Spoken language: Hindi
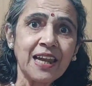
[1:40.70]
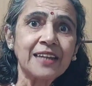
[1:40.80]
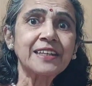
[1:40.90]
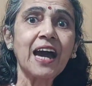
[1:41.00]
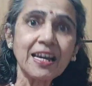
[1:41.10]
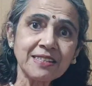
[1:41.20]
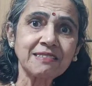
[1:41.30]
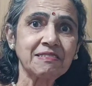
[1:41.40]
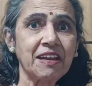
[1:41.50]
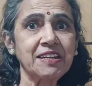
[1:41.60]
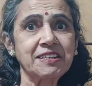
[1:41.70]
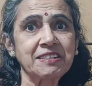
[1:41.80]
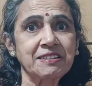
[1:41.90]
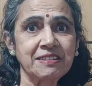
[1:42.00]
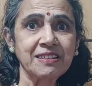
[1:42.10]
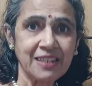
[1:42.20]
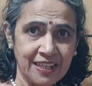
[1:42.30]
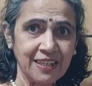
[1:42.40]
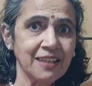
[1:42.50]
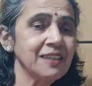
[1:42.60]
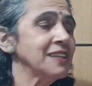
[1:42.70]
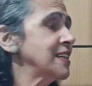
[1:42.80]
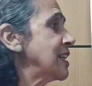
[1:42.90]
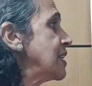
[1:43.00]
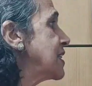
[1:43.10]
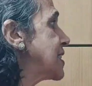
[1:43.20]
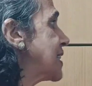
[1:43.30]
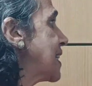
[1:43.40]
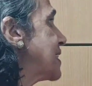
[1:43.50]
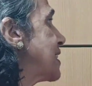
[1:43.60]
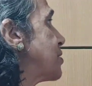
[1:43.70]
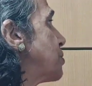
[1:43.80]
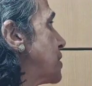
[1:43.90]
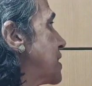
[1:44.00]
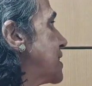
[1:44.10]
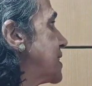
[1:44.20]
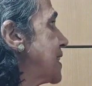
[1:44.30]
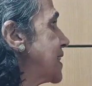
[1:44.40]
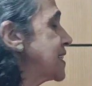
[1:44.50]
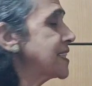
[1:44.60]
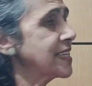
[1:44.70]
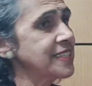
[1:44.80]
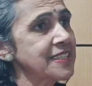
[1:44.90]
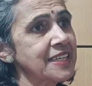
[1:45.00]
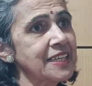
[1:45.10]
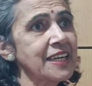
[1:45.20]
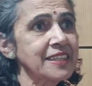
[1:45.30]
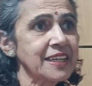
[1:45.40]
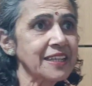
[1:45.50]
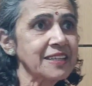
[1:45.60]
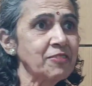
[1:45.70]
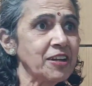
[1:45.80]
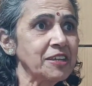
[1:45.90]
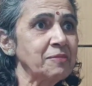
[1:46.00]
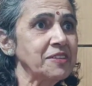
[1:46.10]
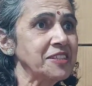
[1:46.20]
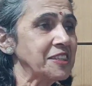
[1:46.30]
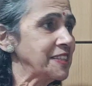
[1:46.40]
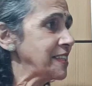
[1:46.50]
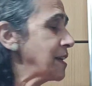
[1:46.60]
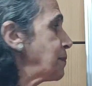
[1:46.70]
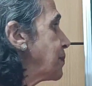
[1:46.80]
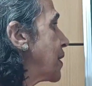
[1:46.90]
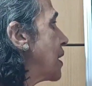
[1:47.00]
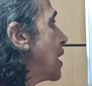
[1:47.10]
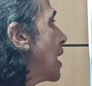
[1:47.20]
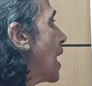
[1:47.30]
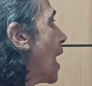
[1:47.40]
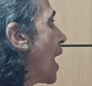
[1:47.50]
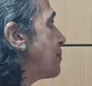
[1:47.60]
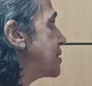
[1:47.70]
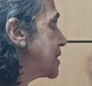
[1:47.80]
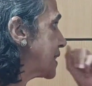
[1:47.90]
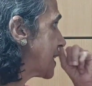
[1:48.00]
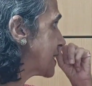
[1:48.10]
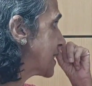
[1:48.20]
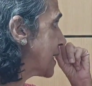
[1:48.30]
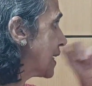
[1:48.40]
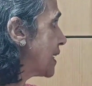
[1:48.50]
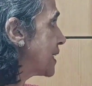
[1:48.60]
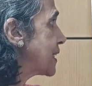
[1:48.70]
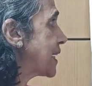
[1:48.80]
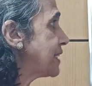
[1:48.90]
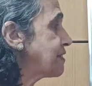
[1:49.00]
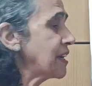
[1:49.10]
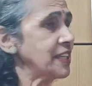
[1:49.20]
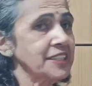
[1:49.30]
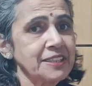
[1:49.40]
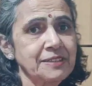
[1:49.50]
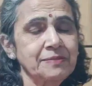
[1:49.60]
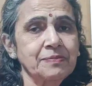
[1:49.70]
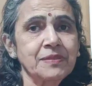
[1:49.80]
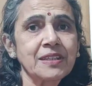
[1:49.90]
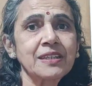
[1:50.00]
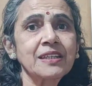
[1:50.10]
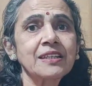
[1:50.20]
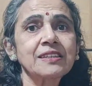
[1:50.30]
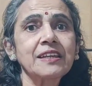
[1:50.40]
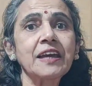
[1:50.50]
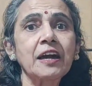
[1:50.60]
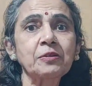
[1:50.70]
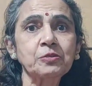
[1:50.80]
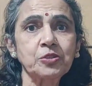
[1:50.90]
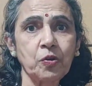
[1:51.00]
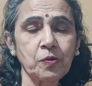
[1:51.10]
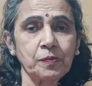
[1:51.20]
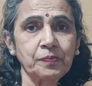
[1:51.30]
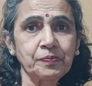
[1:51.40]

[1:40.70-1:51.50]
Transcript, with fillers: लेट अस राइट है ना इस तरह से ये छोटा सा सेंटेंस है इससे कई तरह के वाक्य बन जाते हैं अब इसी तरह से गेट रेडी तैयार हो जाओ